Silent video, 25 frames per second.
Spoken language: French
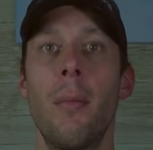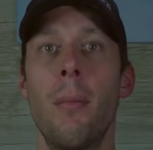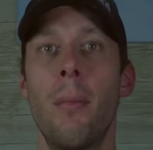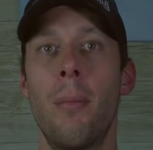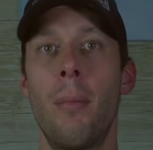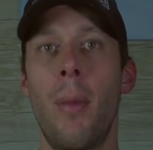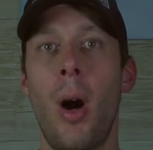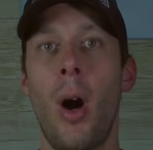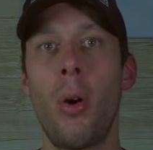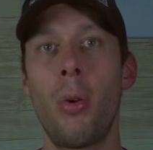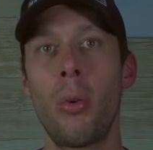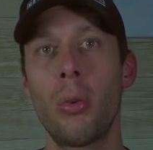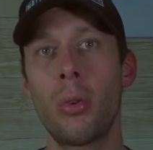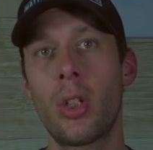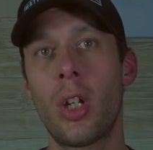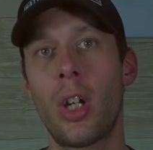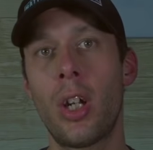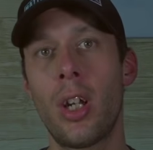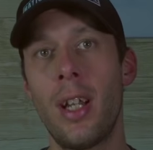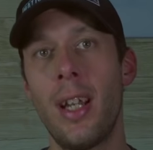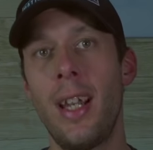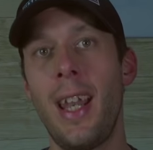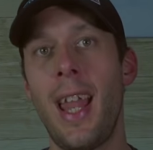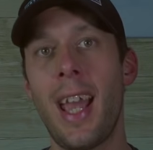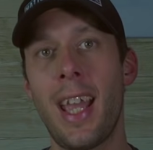
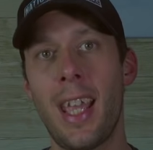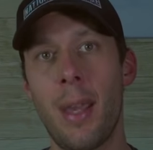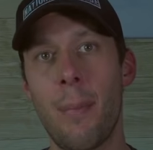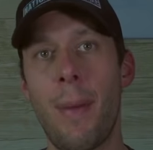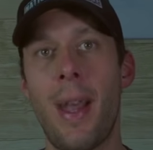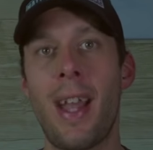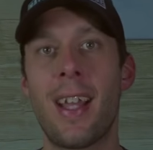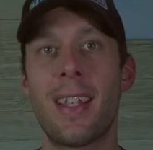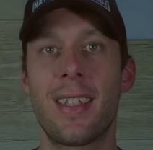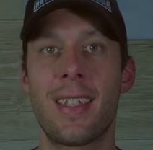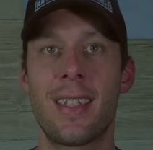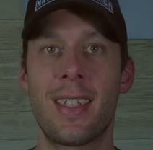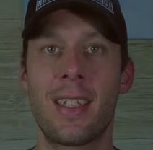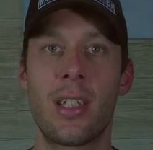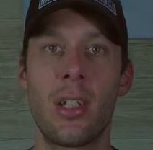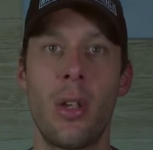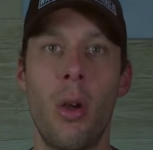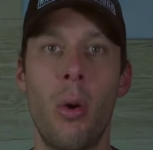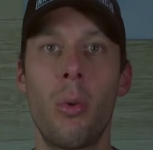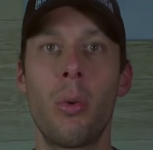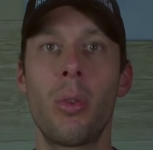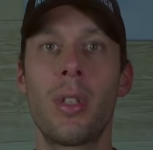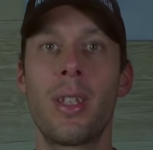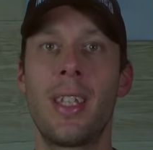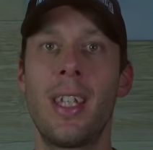montre la
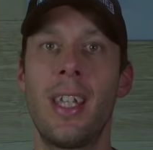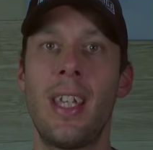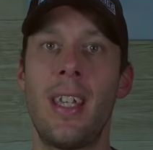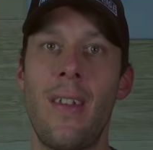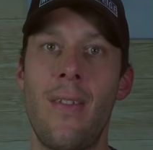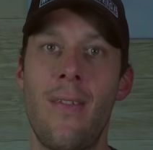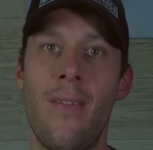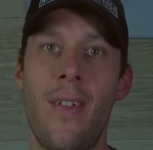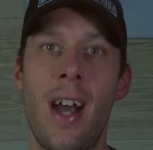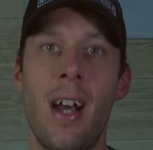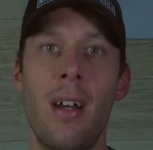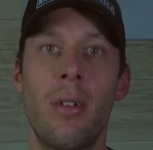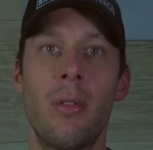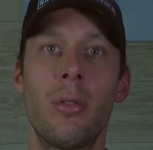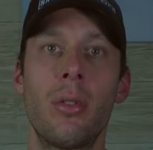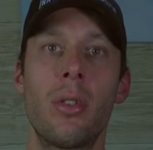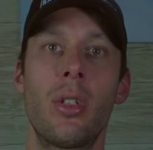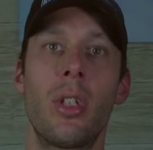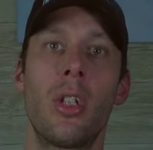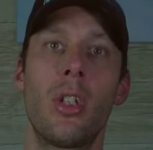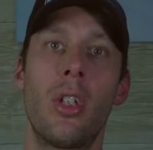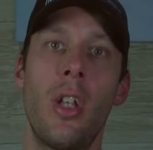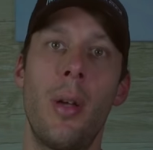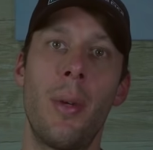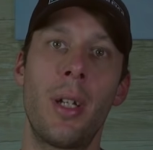répartition des
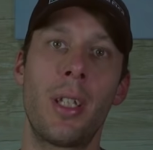ventes de